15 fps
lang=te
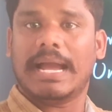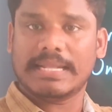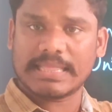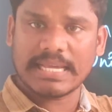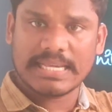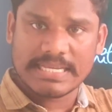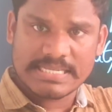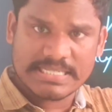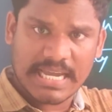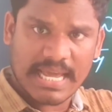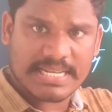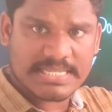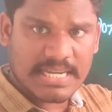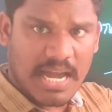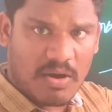అయితే
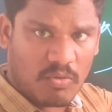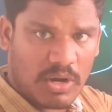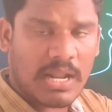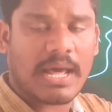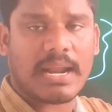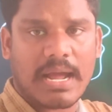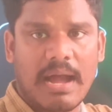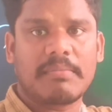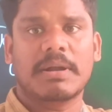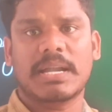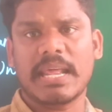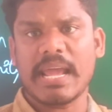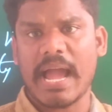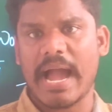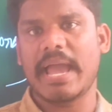ఇన్ఛార్జ్గా ఉన్నారు
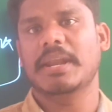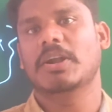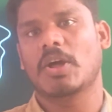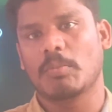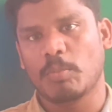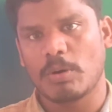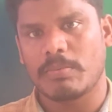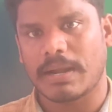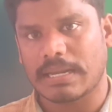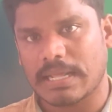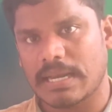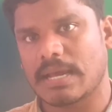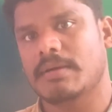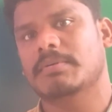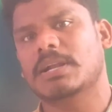కాబట్టి ఆయన డబ్బులు
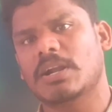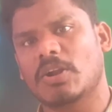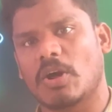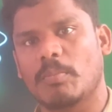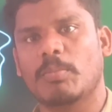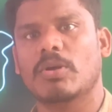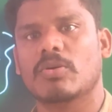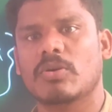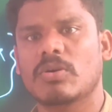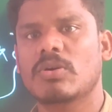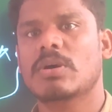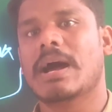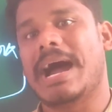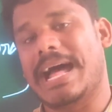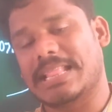పెట్టాలి కాబట్టి డబ్బులు
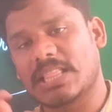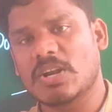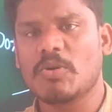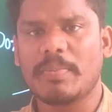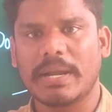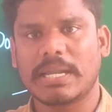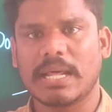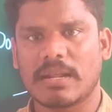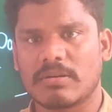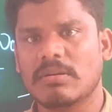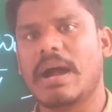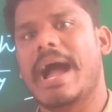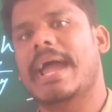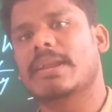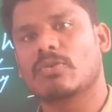అందరూ
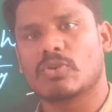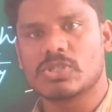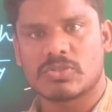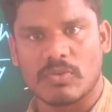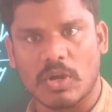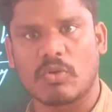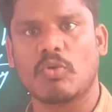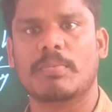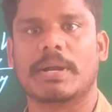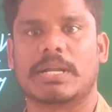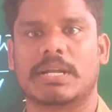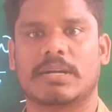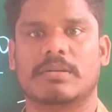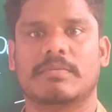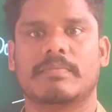పెట్టారు ఆయన కొంచెం ఎక్కువ
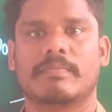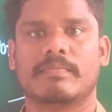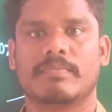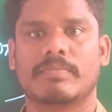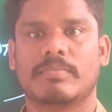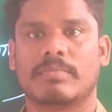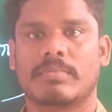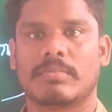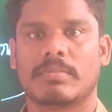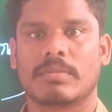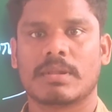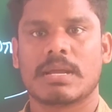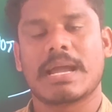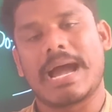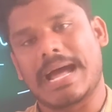పెట్టాడు
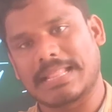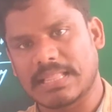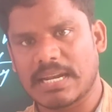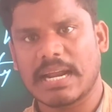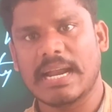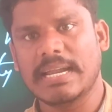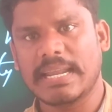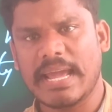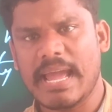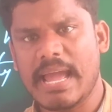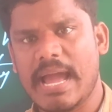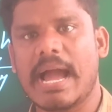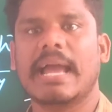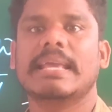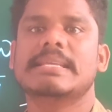అందరికంటే
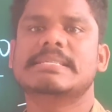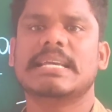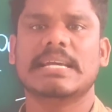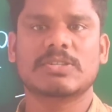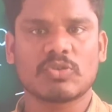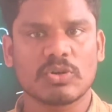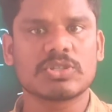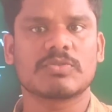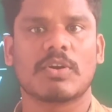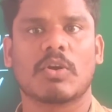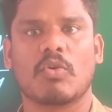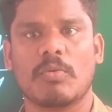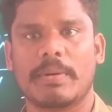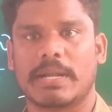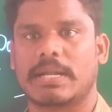ఆ ఇన్ఛార్జ్ కొంచెం
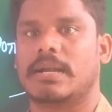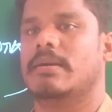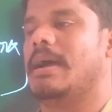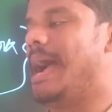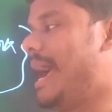ఎక్కువ పెట్టాడు